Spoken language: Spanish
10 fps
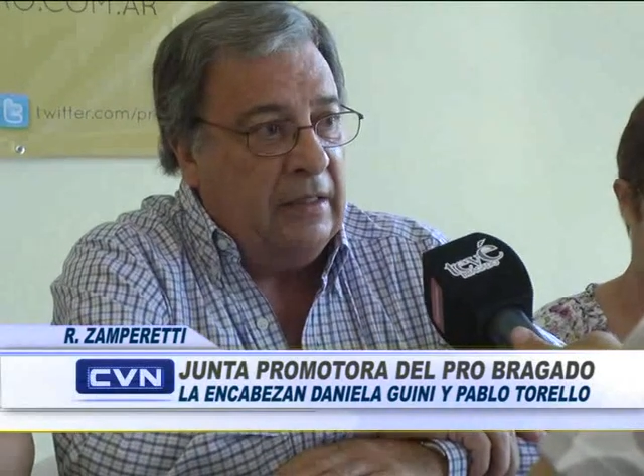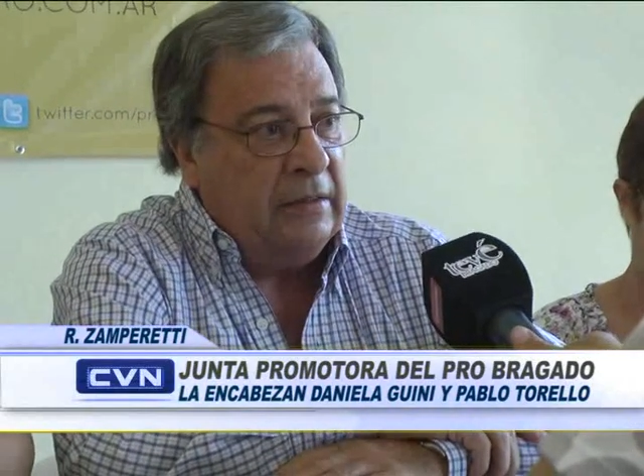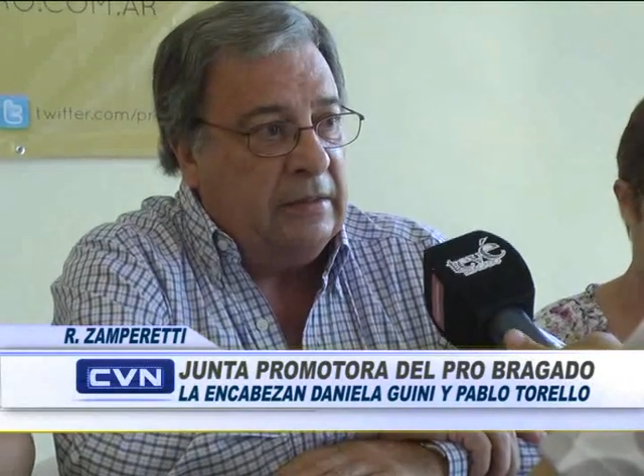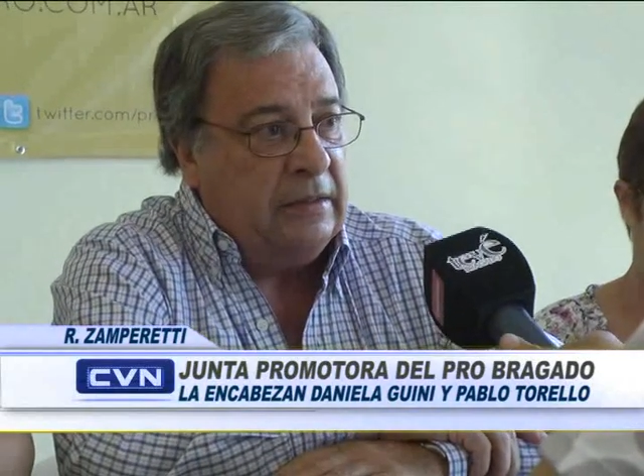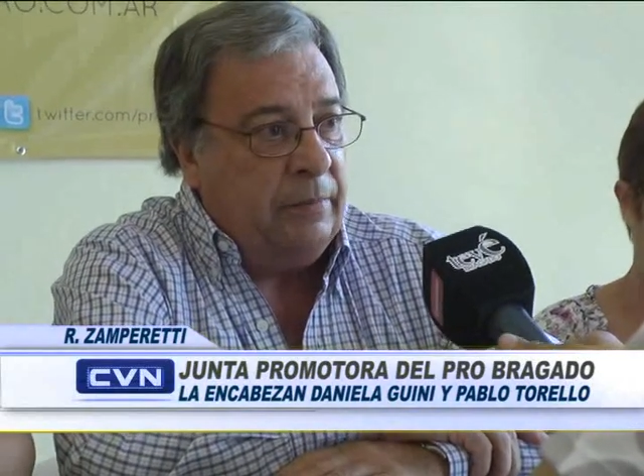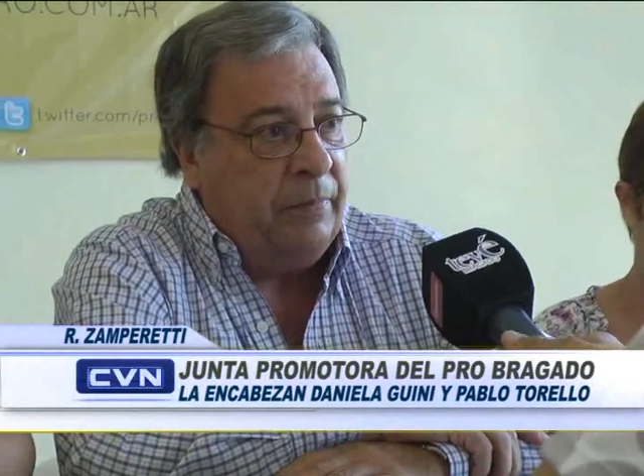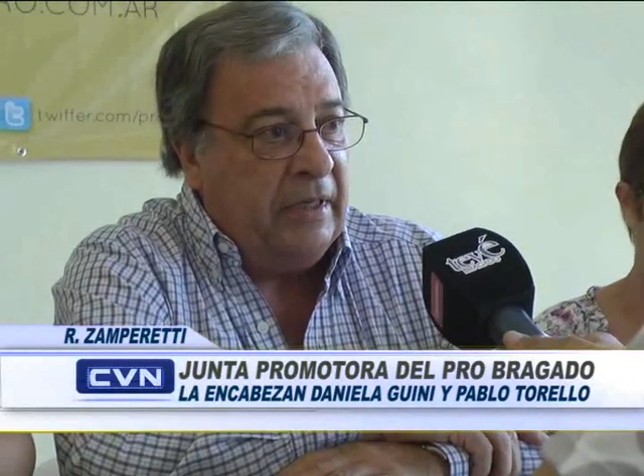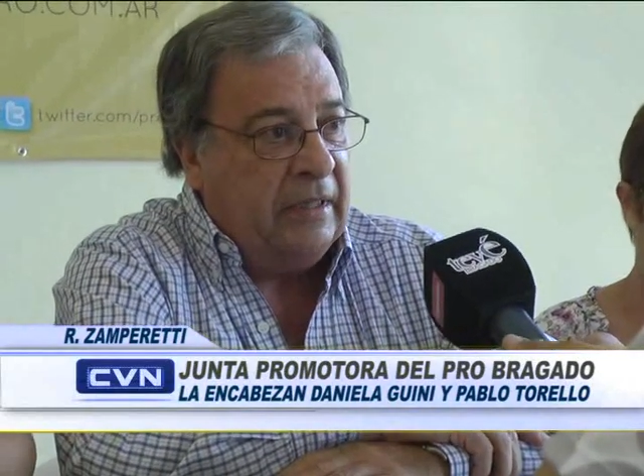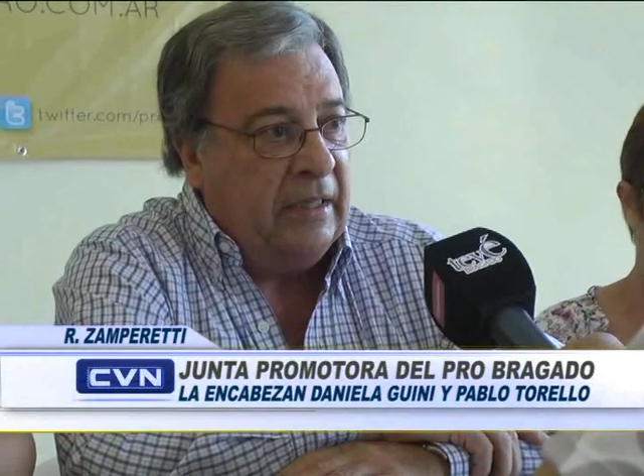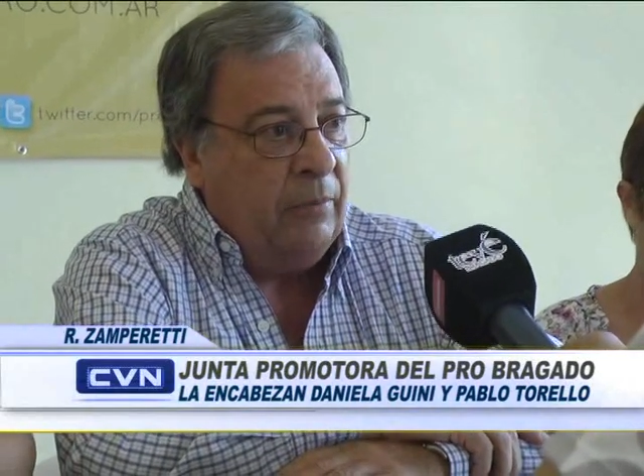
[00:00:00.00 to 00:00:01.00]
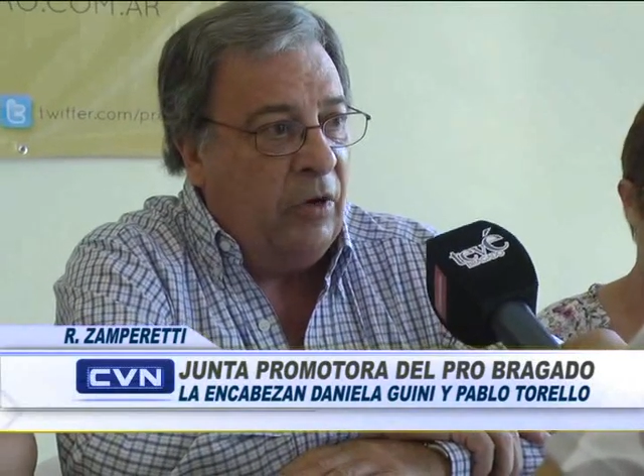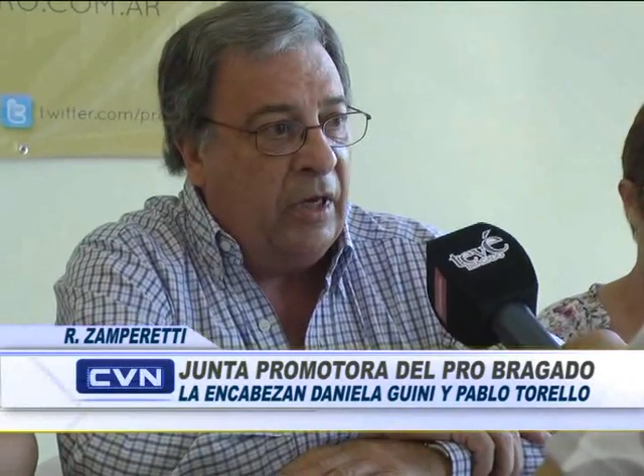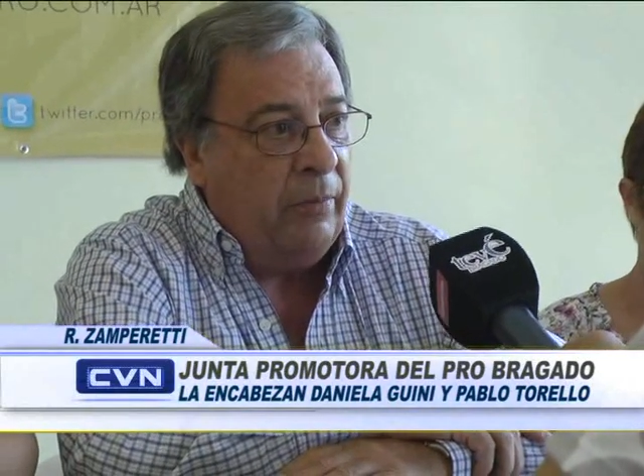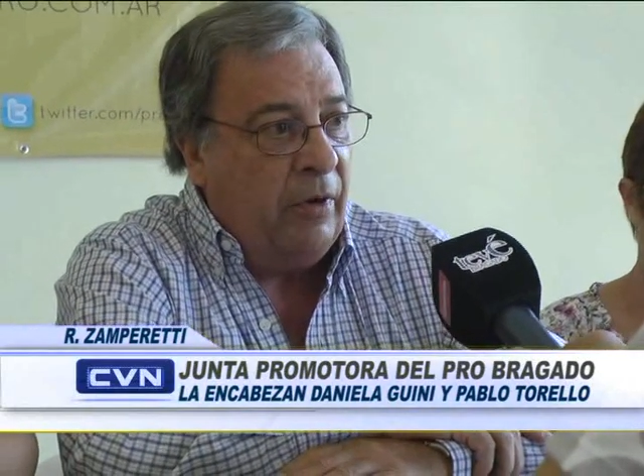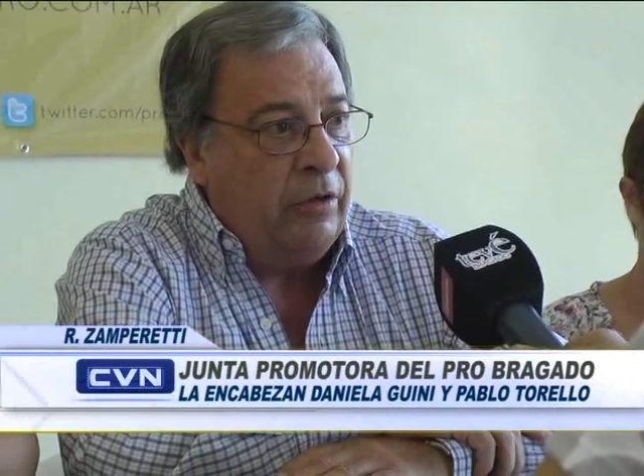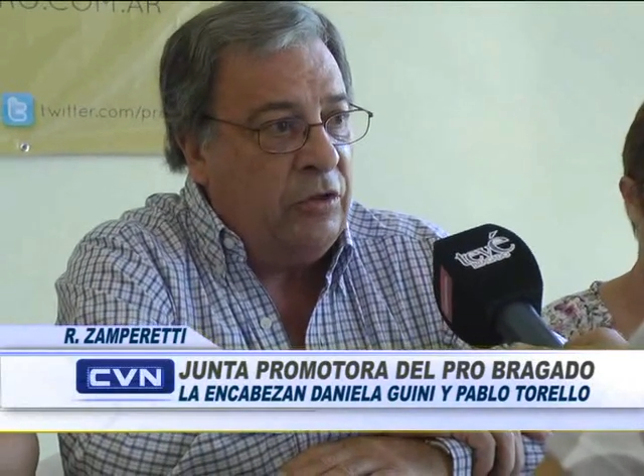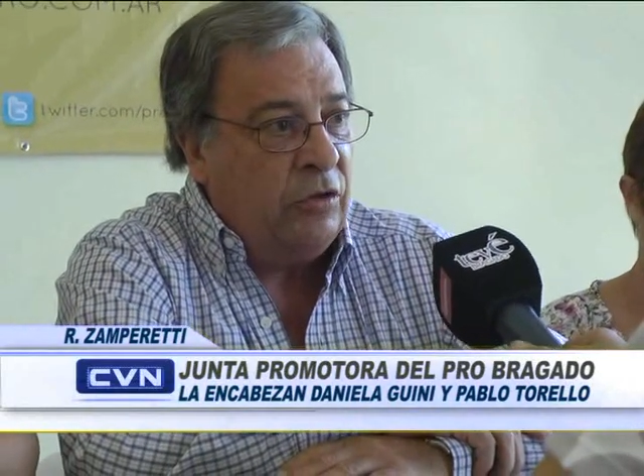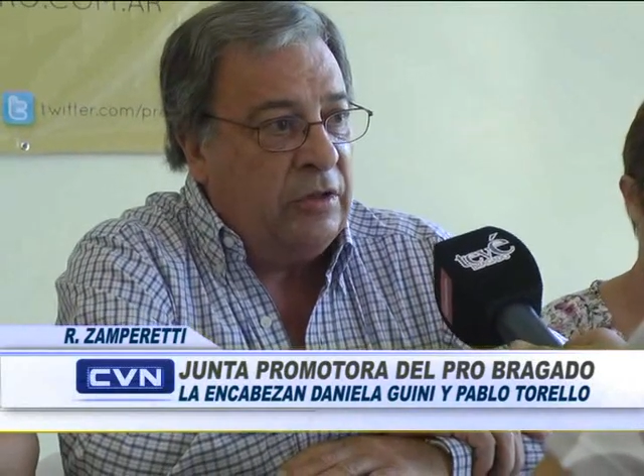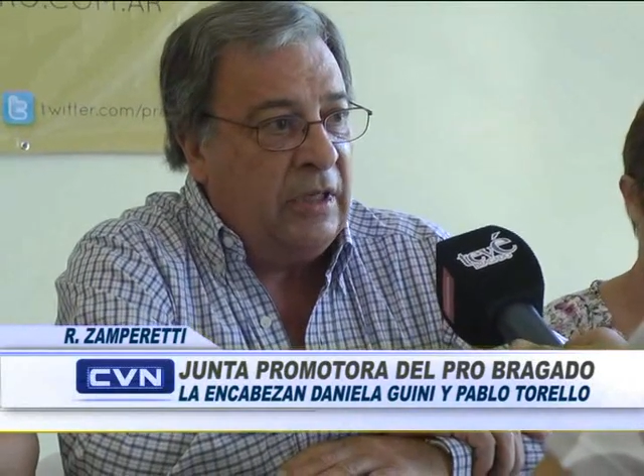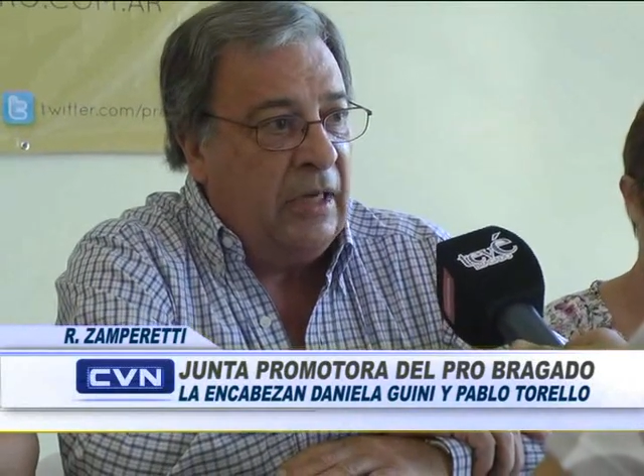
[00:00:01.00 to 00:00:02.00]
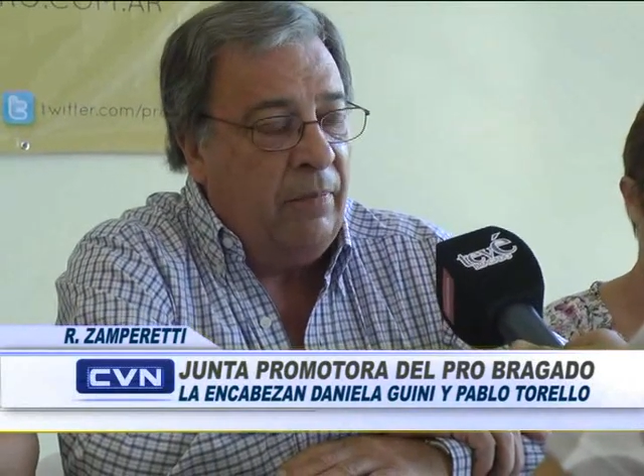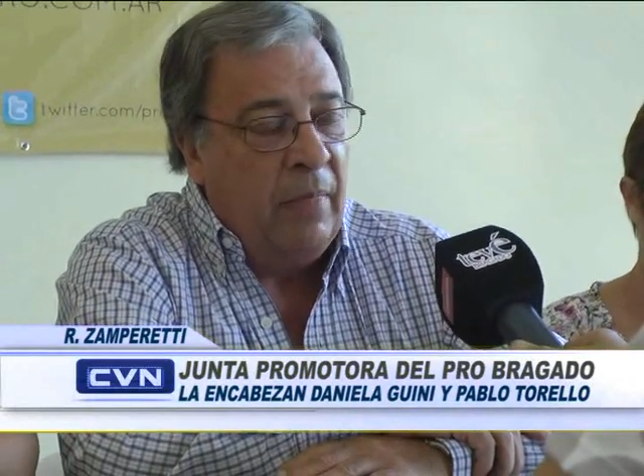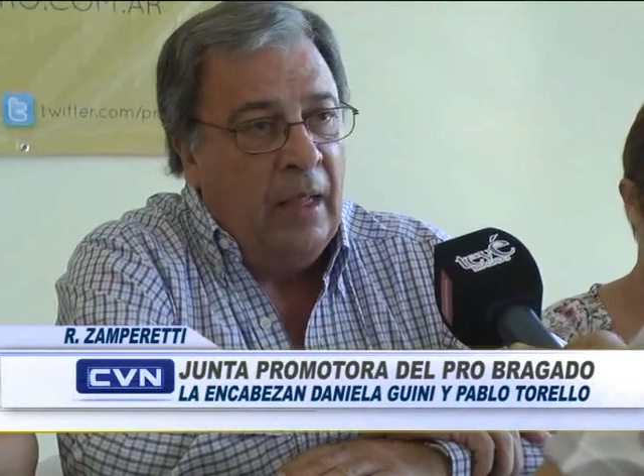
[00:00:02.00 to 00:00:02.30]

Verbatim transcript: si pretendemos que Mauricio sea